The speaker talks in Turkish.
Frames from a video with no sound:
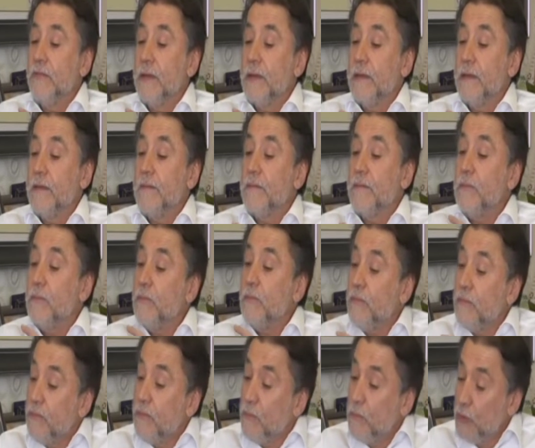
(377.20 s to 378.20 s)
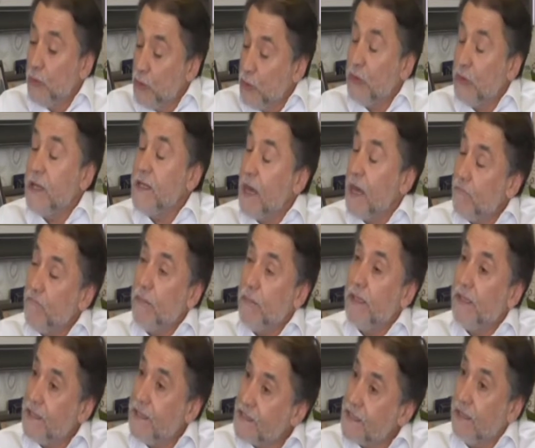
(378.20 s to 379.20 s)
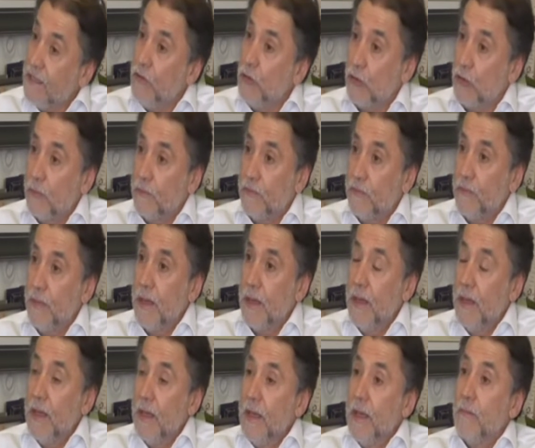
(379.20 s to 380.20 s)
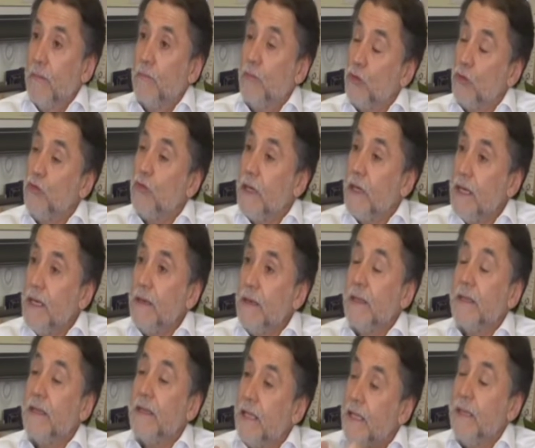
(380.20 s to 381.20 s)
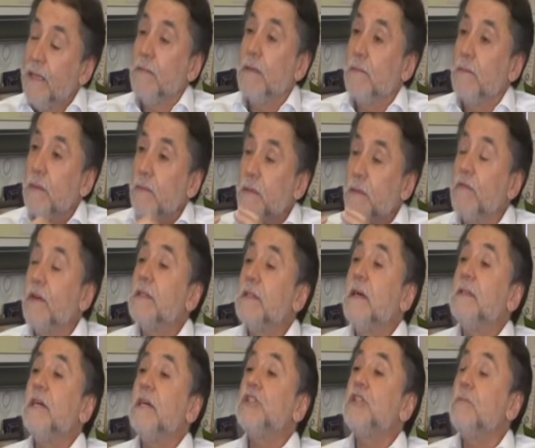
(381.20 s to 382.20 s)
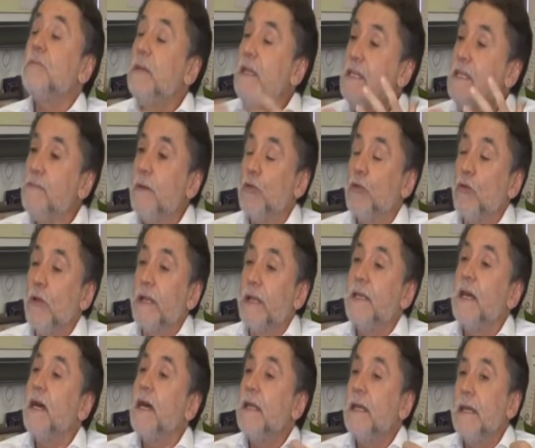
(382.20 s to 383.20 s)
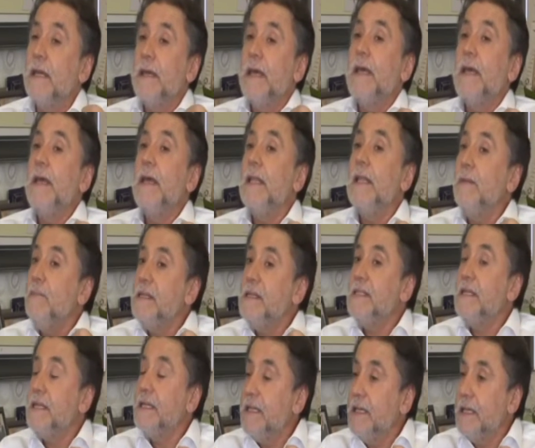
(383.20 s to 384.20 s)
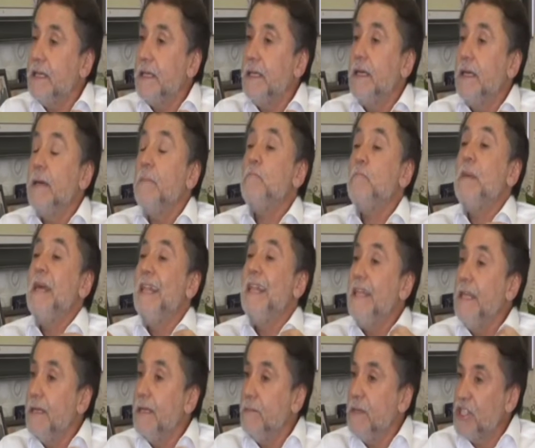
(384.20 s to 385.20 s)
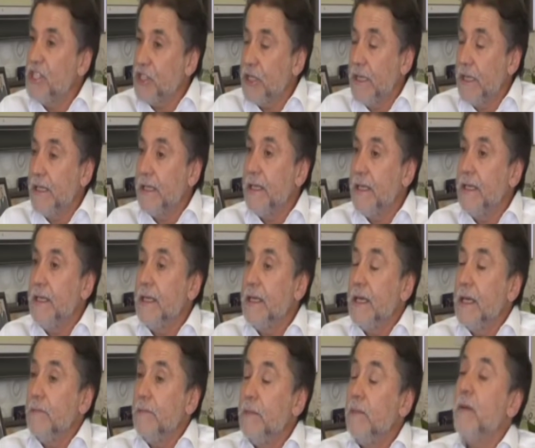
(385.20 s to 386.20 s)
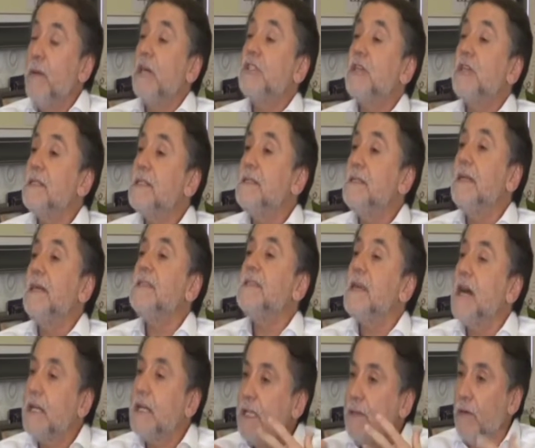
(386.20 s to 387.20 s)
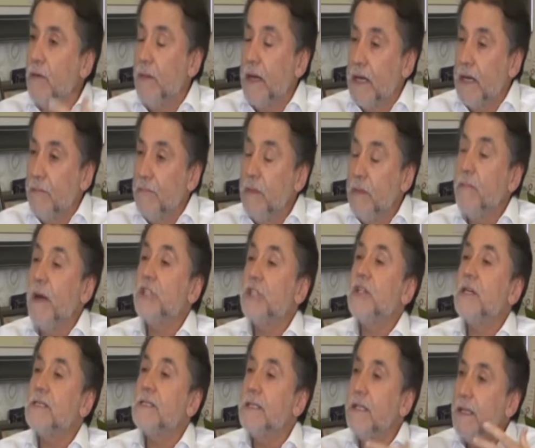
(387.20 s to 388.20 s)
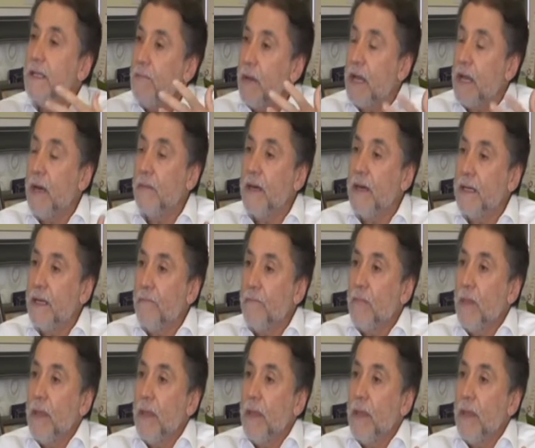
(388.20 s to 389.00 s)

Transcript: e, bunu da yapmayı da seviyorum. Bunu da dediğim gibi bir vatandaşlık bir hizmet olarak yani elimizdeki bildiğimiz şeyleri bir başkasından saklamamak, bir başkasıyla beraber